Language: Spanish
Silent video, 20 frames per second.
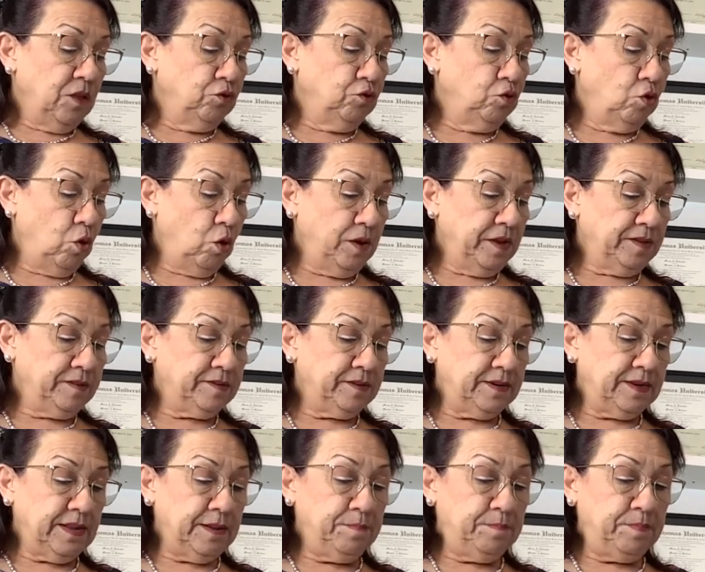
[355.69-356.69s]
no es
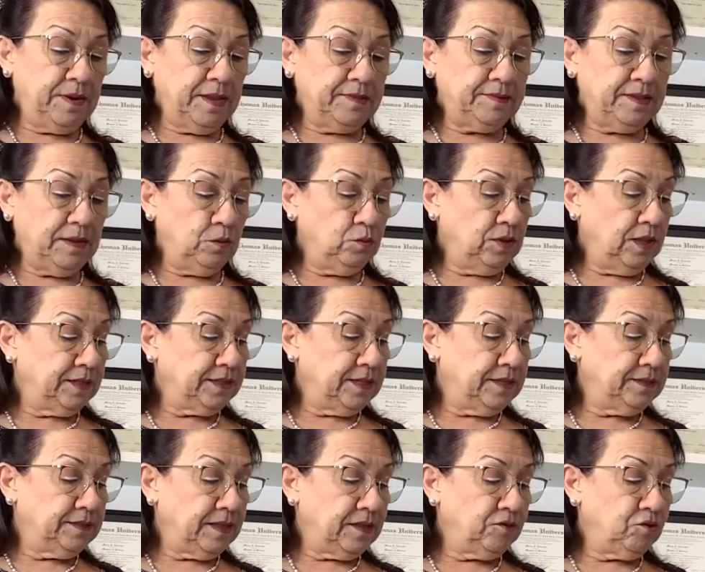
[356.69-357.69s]
reemplazar una
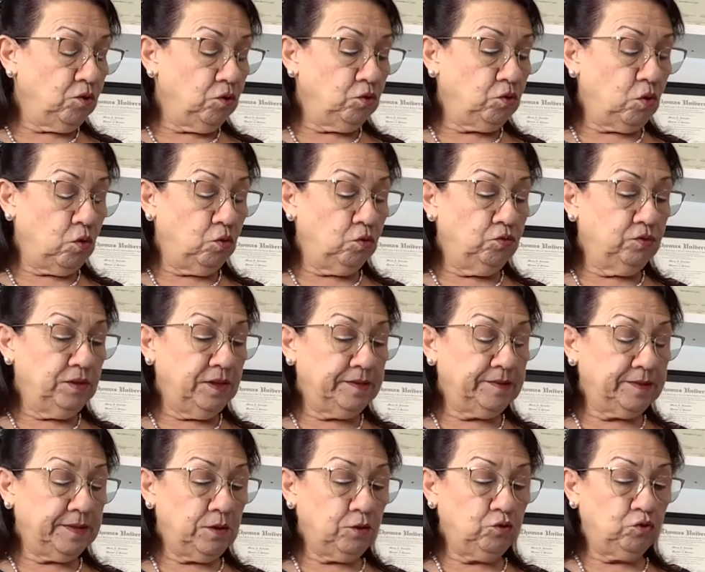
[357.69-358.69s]
tentación con un
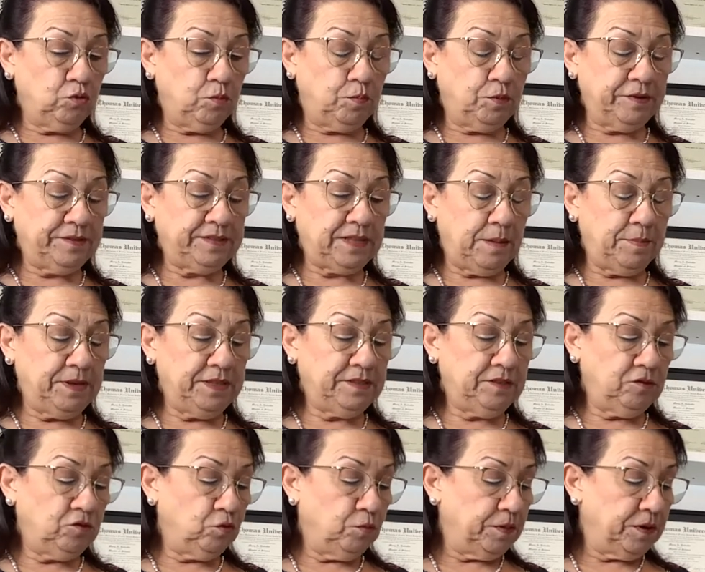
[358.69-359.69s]
deseo
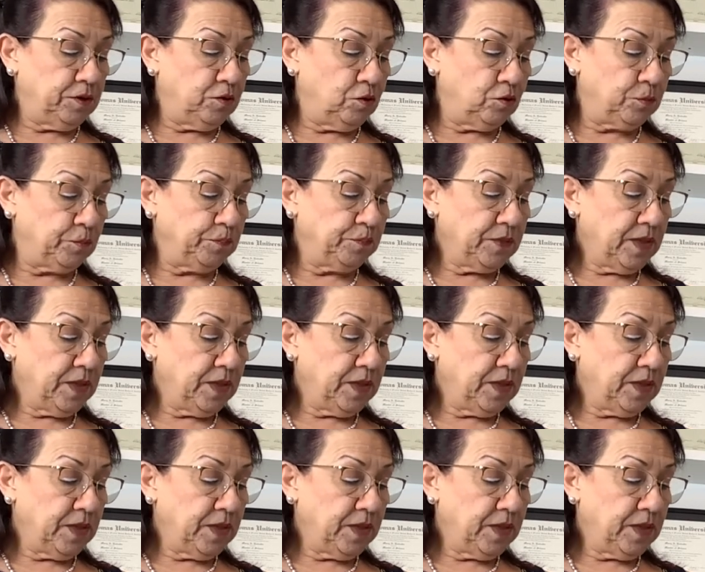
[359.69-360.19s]
supuestamente superior.